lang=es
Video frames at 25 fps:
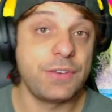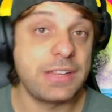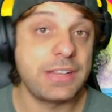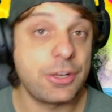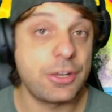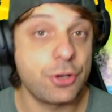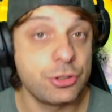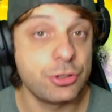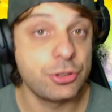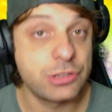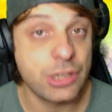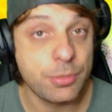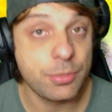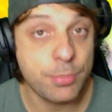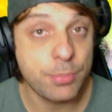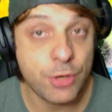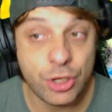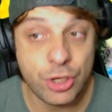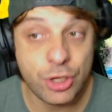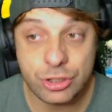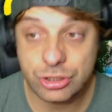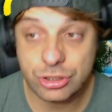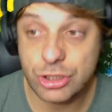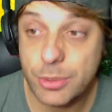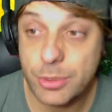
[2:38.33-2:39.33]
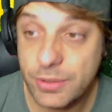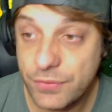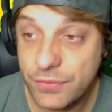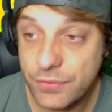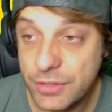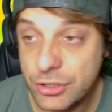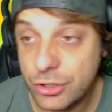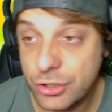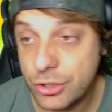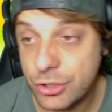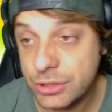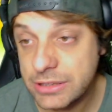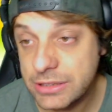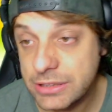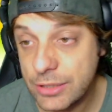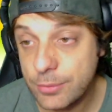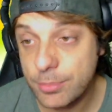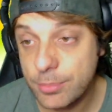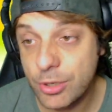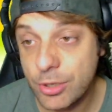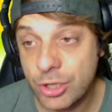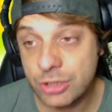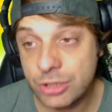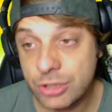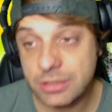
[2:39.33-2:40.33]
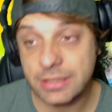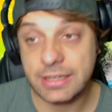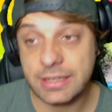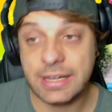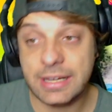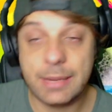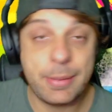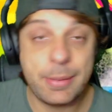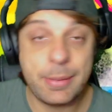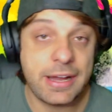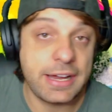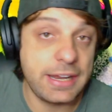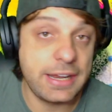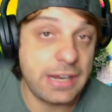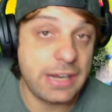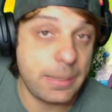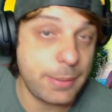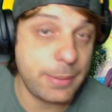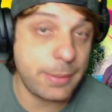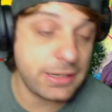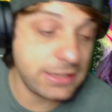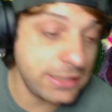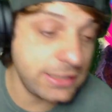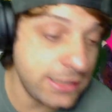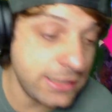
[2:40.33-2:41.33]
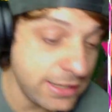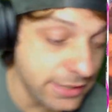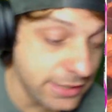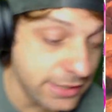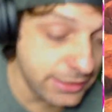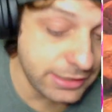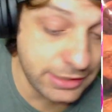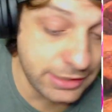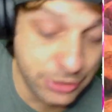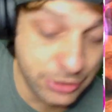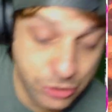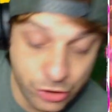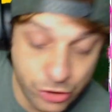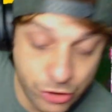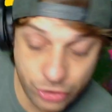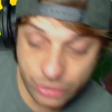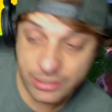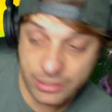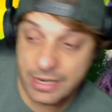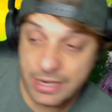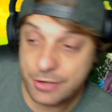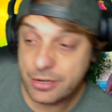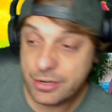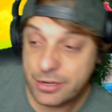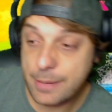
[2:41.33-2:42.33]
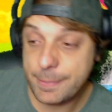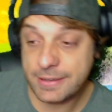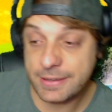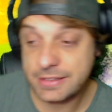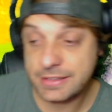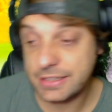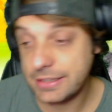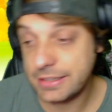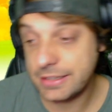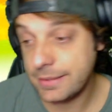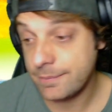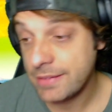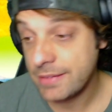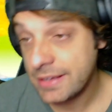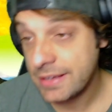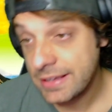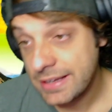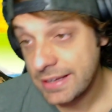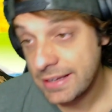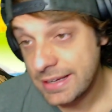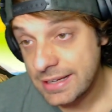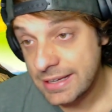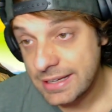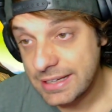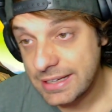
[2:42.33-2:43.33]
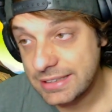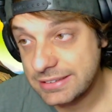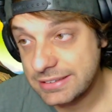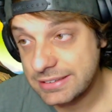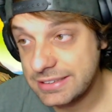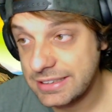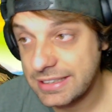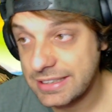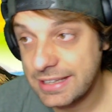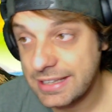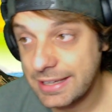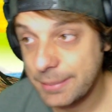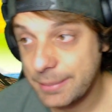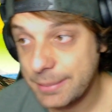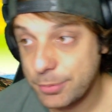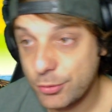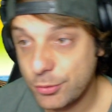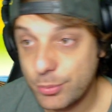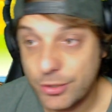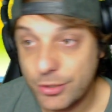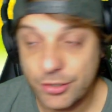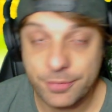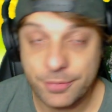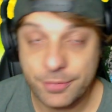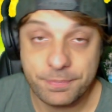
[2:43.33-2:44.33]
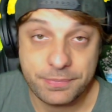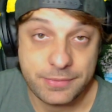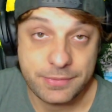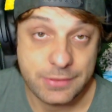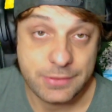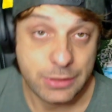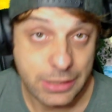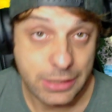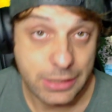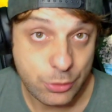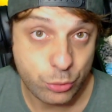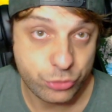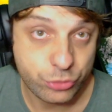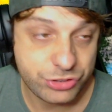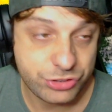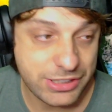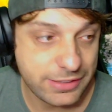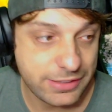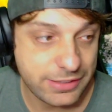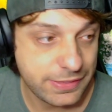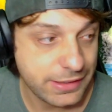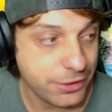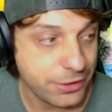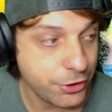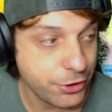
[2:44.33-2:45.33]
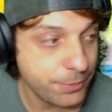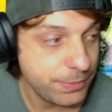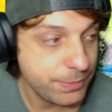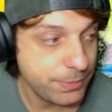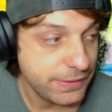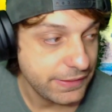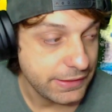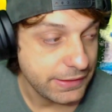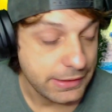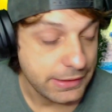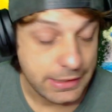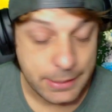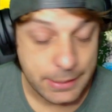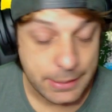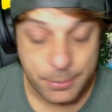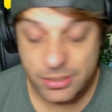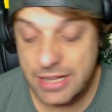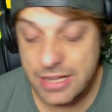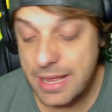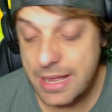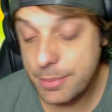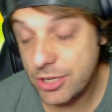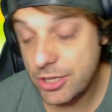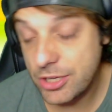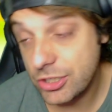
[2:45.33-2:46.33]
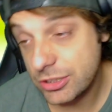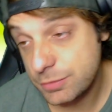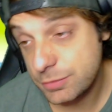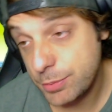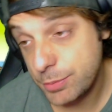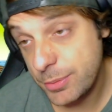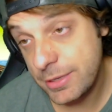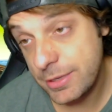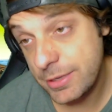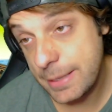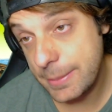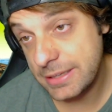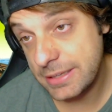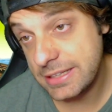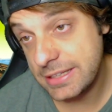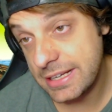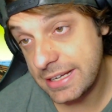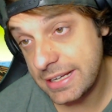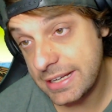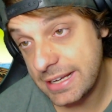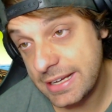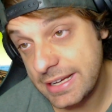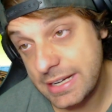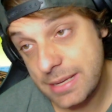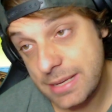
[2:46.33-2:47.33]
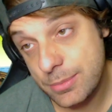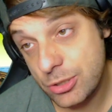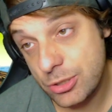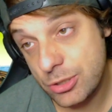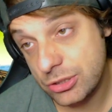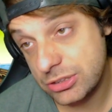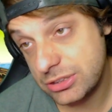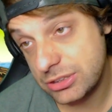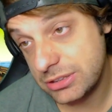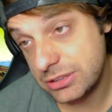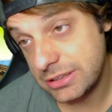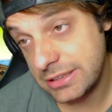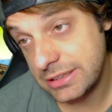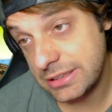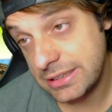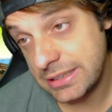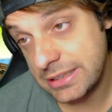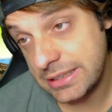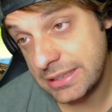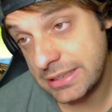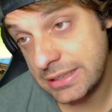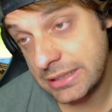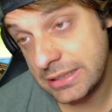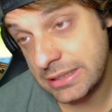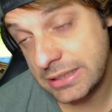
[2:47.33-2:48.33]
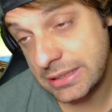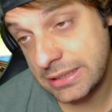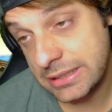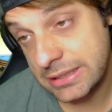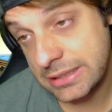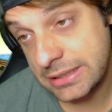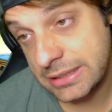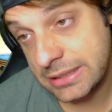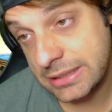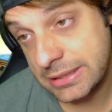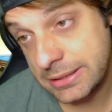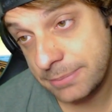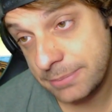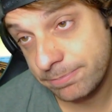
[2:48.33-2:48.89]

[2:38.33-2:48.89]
contra un bot, yo me enfrento contra un bot, él va a ganar la partida y yo gano la partida. Así que, pues bueno, la justicia, ¿no? Pues nada, amigos, primera partida que ganamos. Eh,